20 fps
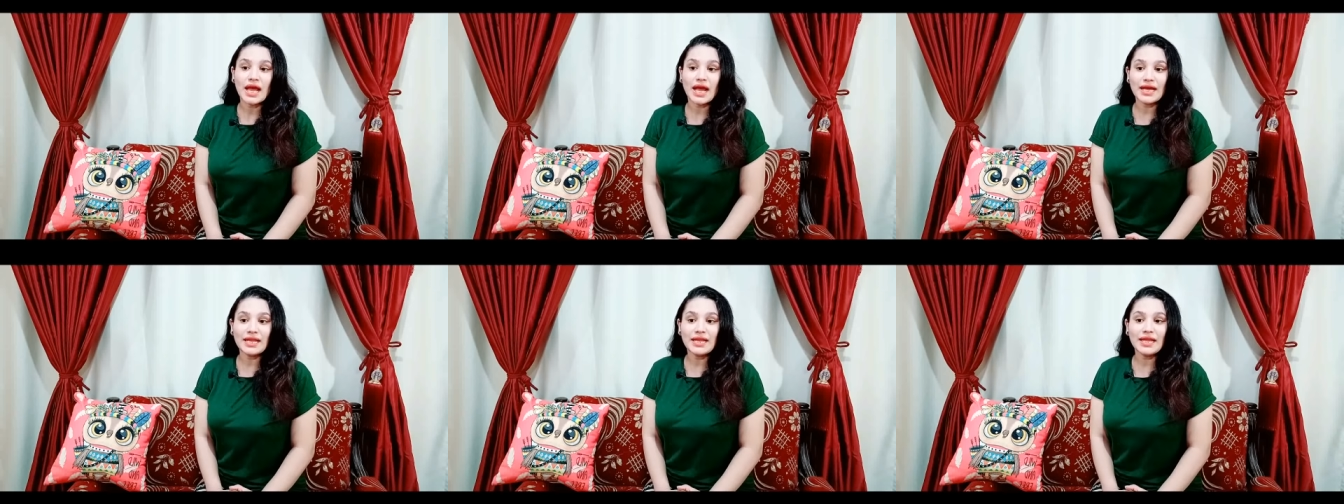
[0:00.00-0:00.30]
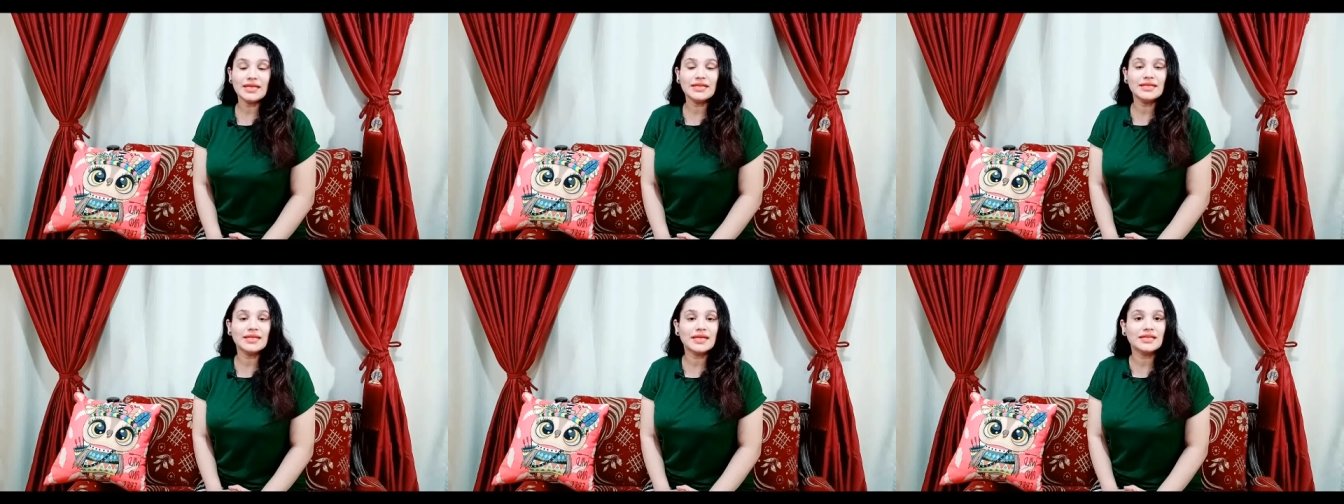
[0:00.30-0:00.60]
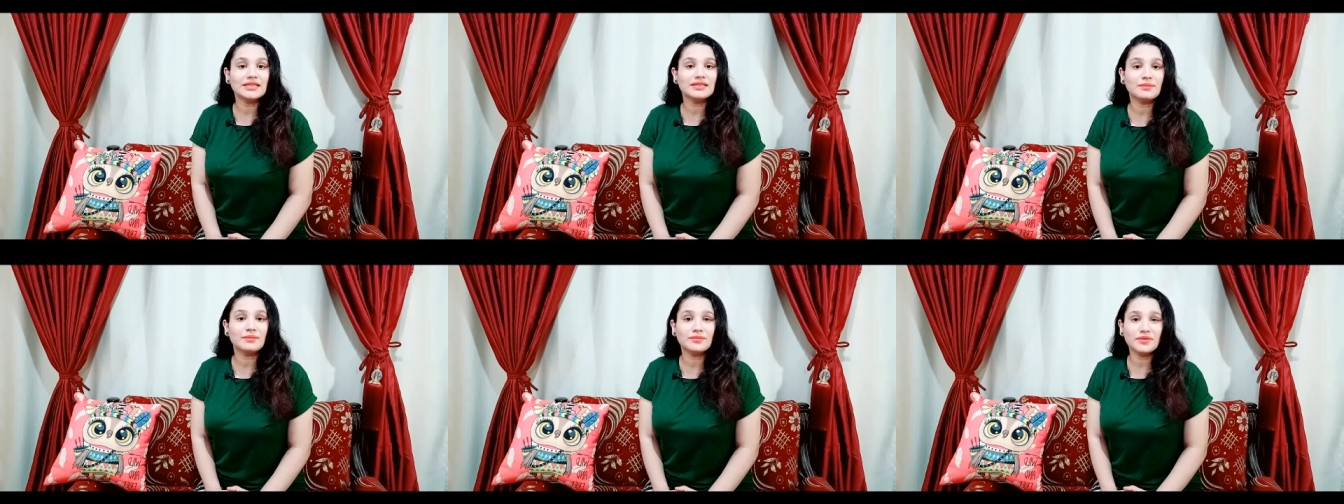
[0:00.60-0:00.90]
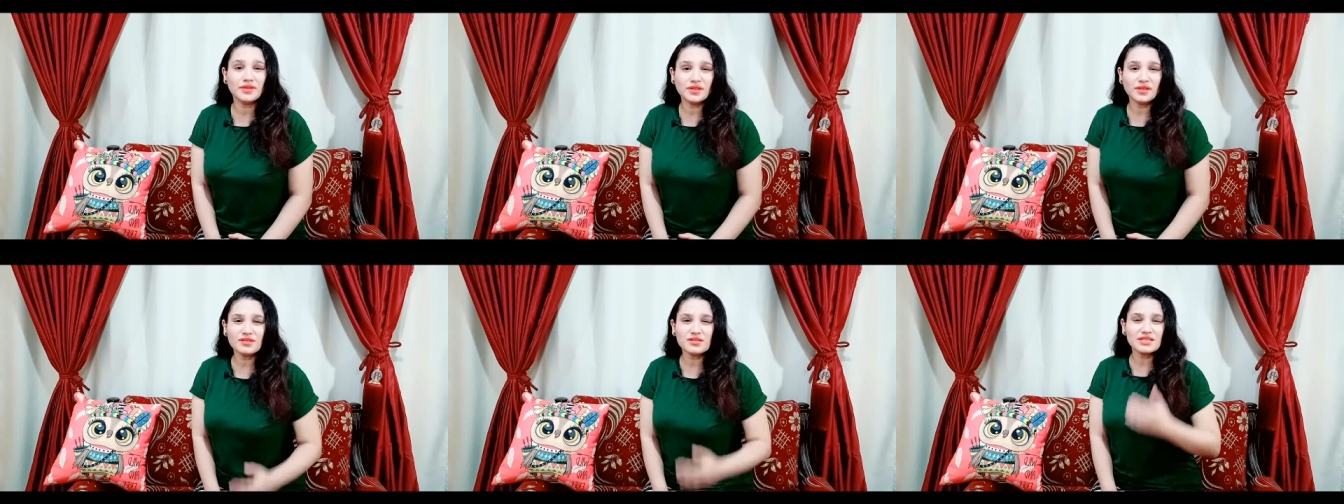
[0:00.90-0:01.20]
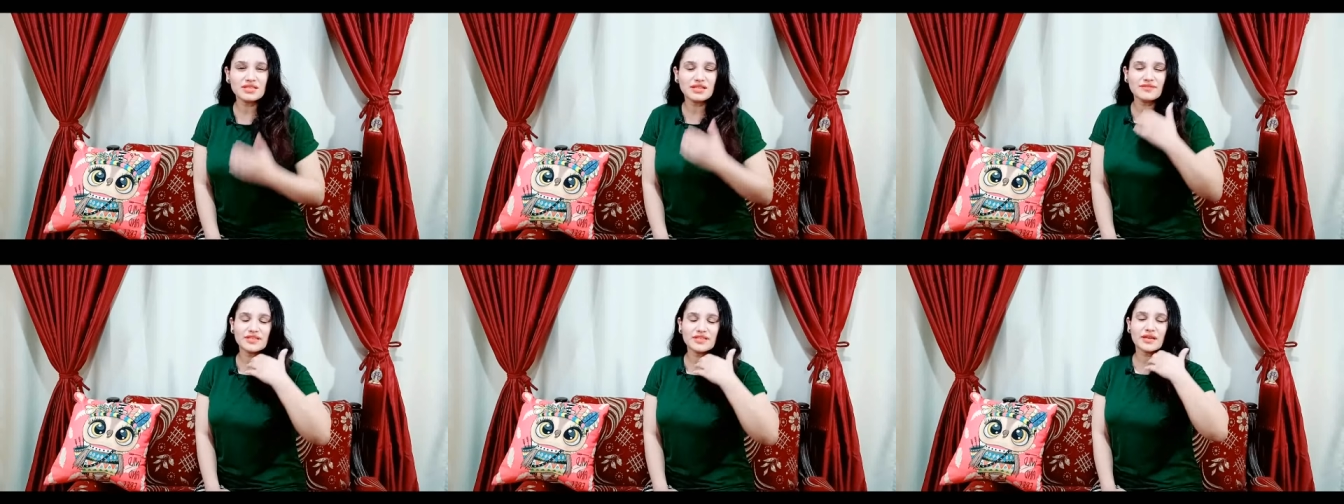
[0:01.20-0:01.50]
على إنك أنت
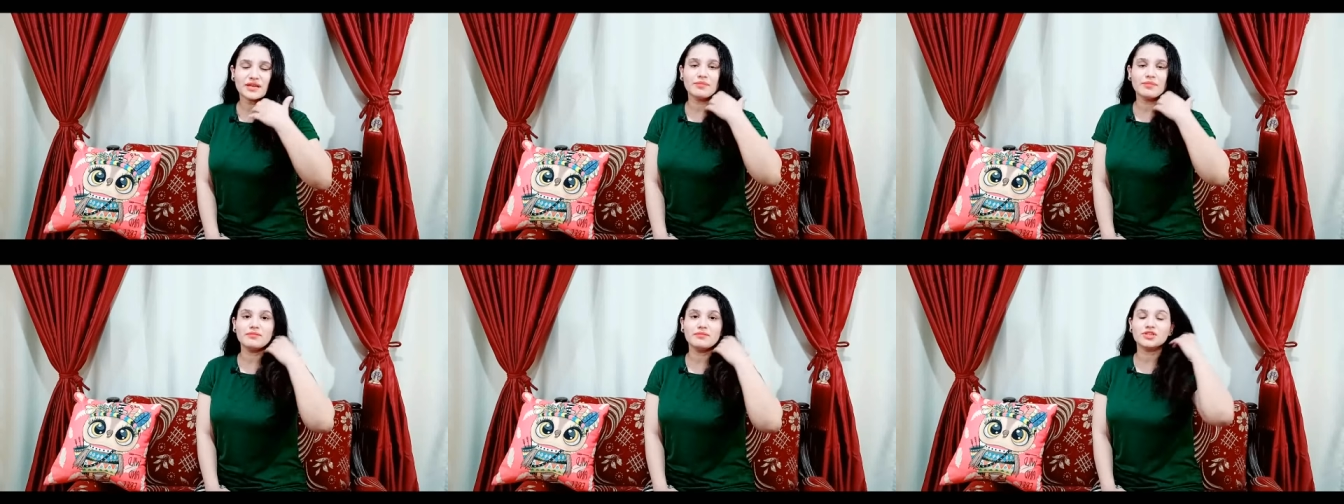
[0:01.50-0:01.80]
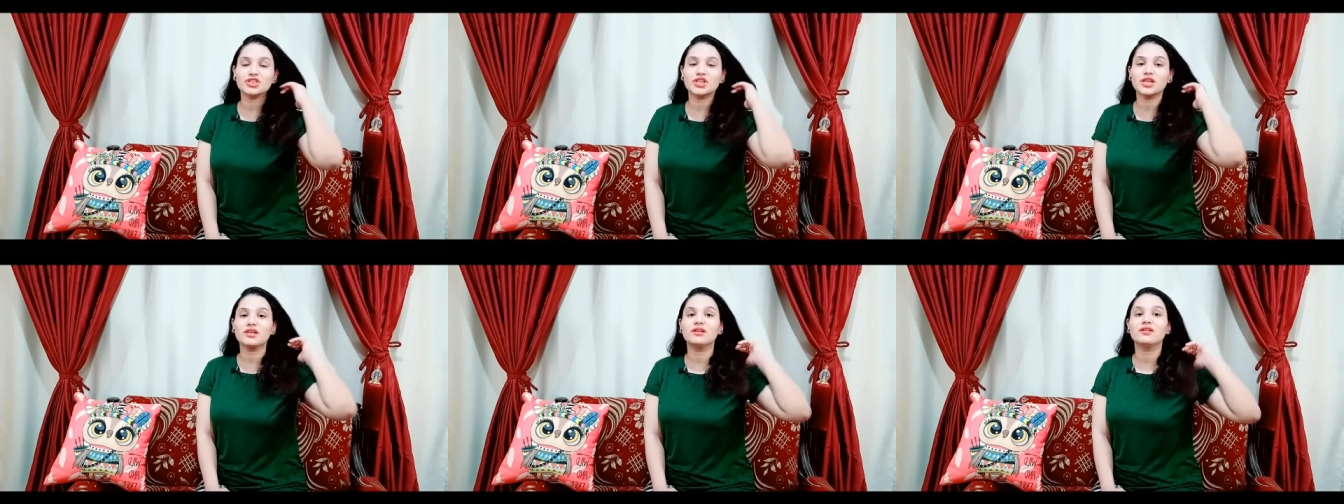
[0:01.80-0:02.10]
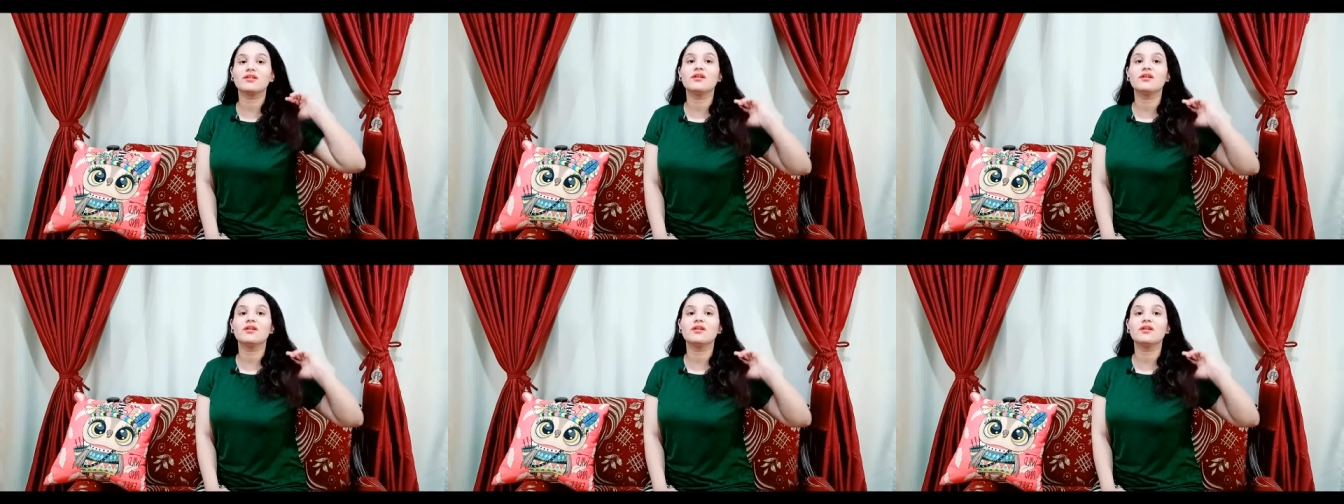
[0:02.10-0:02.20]
بتنقذ نفسك من مشاكل